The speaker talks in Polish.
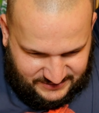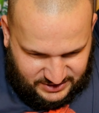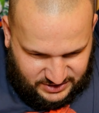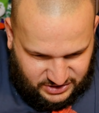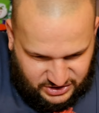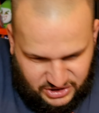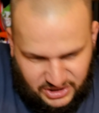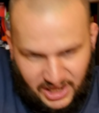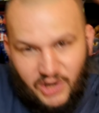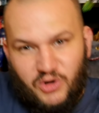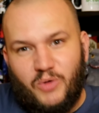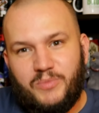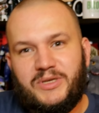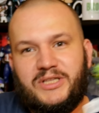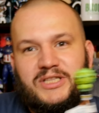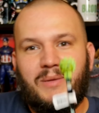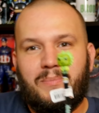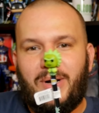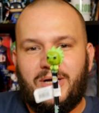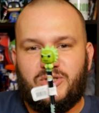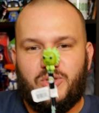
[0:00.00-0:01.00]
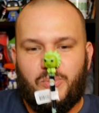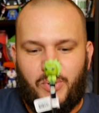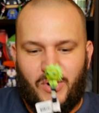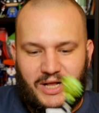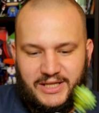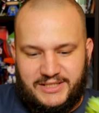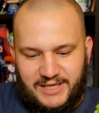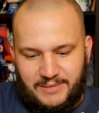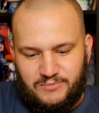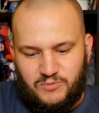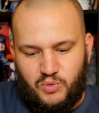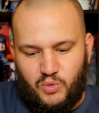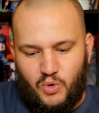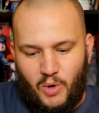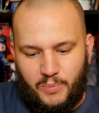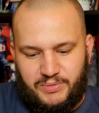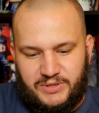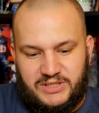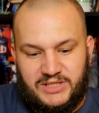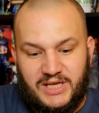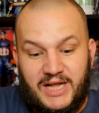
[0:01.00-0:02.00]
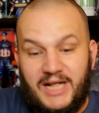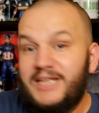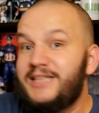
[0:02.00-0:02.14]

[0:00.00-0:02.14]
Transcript: Znakomite, bardzo polecam, długopis.